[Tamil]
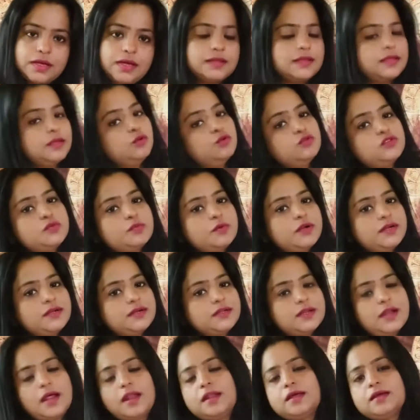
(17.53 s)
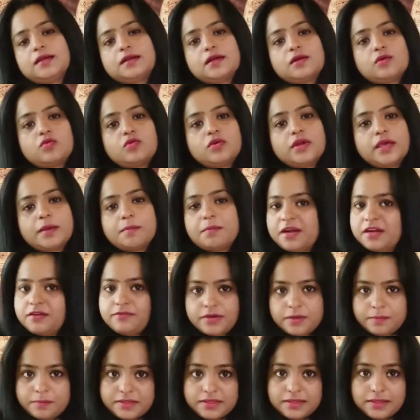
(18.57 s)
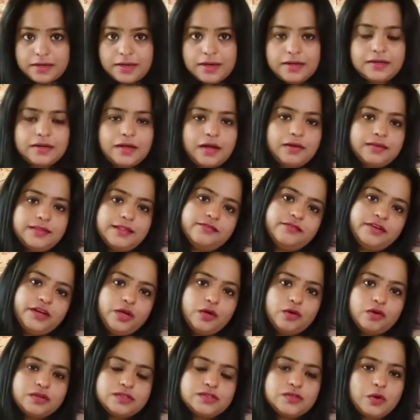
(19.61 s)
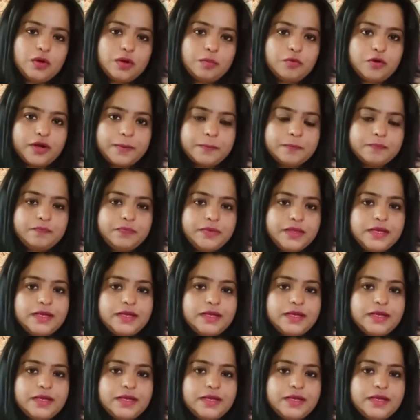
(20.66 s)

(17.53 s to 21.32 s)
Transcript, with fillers: அதை யூஸ் பண்ணுறதுனால இருக்கக்கூடிய பெனிஃபிட் பற்றிலாம் நான் அந்த வீடியோவில் சொல்ல போகிறேன்